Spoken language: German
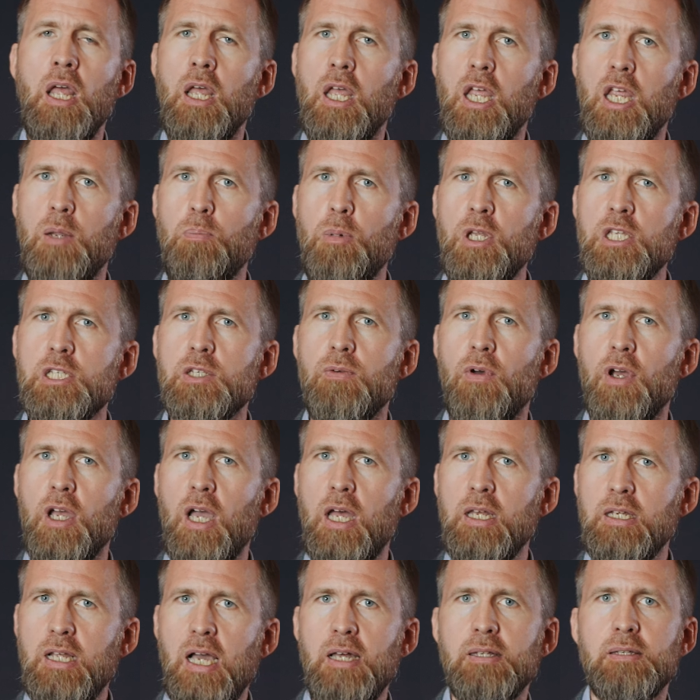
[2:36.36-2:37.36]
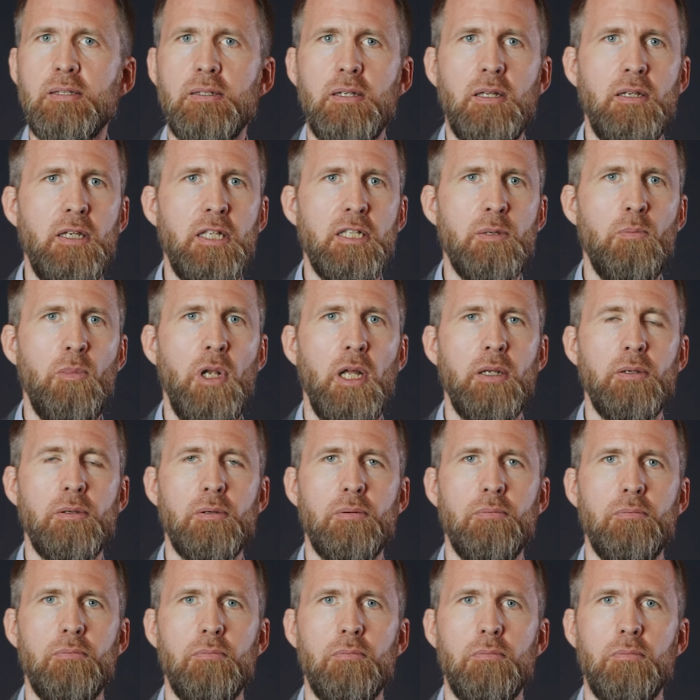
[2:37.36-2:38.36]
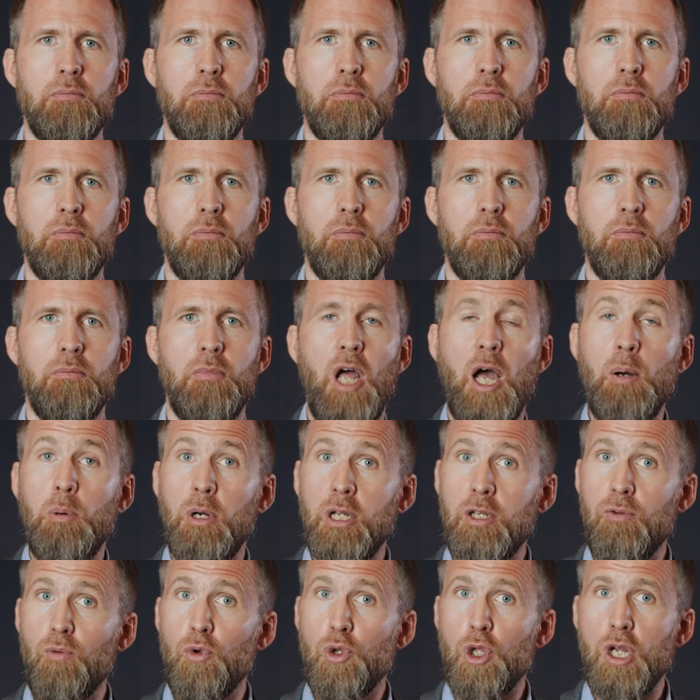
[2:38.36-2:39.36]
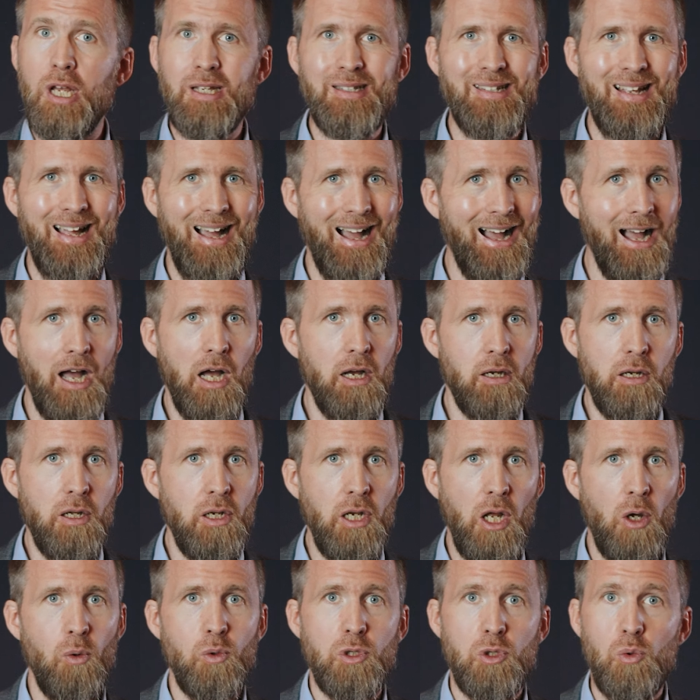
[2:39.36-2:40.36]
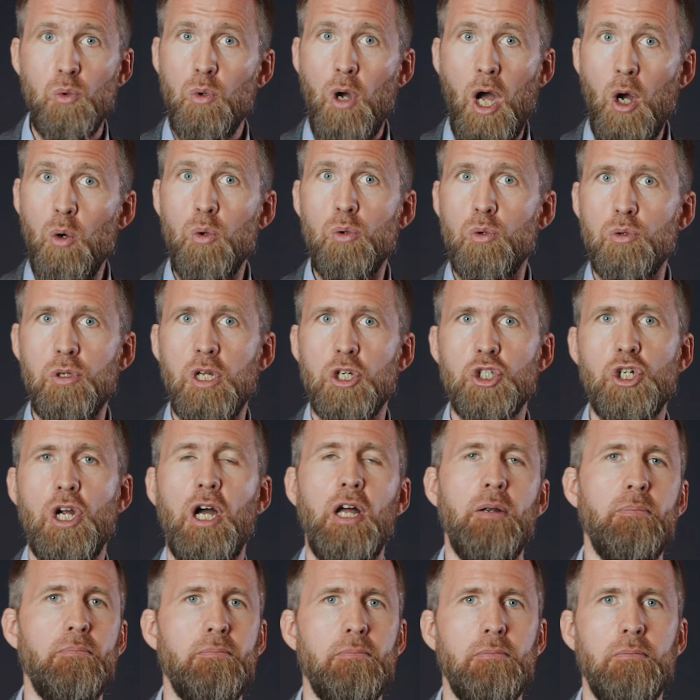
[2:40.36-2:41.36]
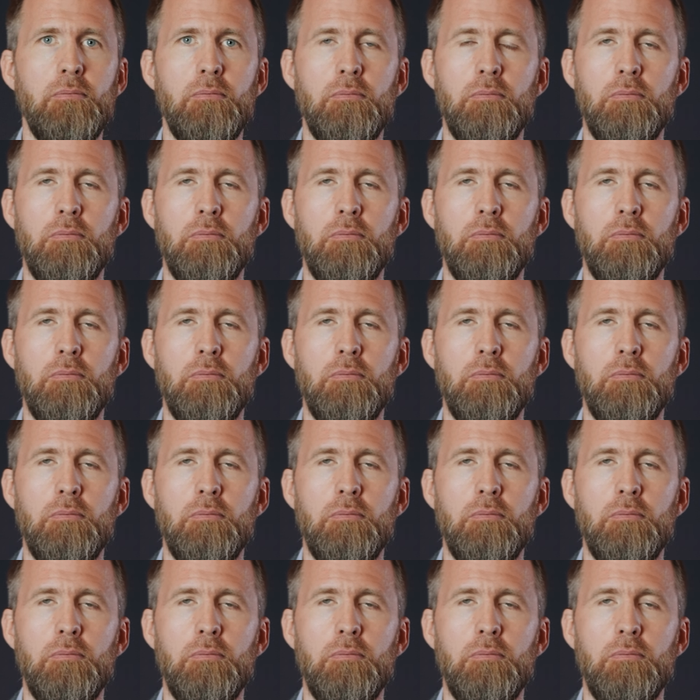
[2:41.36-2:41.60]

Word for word: Ich bin zwar kein Gast in diesem Land, aber ich würde das haargenau so auch untergreifen.